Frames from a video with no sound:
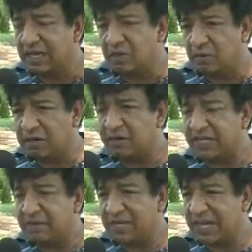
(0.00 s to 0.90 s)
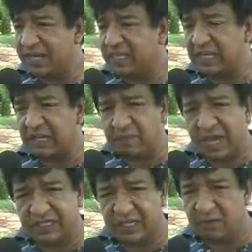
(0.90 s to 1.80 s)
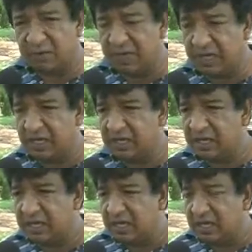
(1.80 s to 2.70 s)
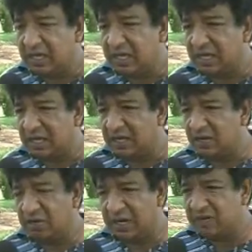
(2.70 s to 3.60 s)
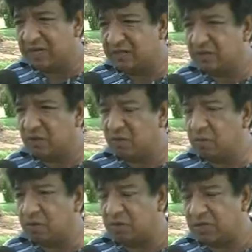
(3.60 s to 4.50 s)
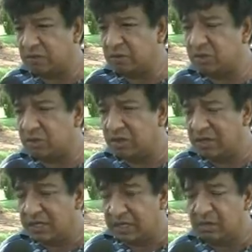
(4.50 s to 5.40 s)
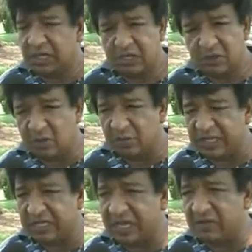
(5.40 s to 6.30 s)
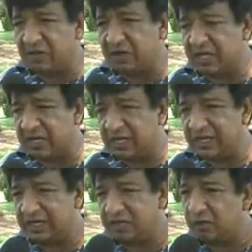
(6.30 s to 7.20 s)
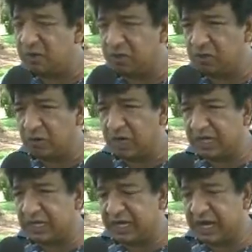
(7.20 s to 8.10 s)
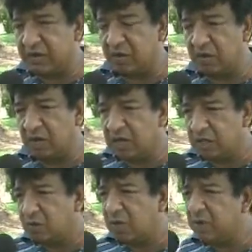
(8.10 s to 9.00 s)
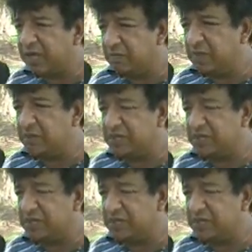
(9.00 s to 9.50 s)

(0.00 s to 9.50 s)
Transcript: lo valora también la gente que pasa y los ve. Eh, lo valora todo el mundo. Incluso te voy a hacer un comentario. Eh, yo cuando estuve internado tuve más de mil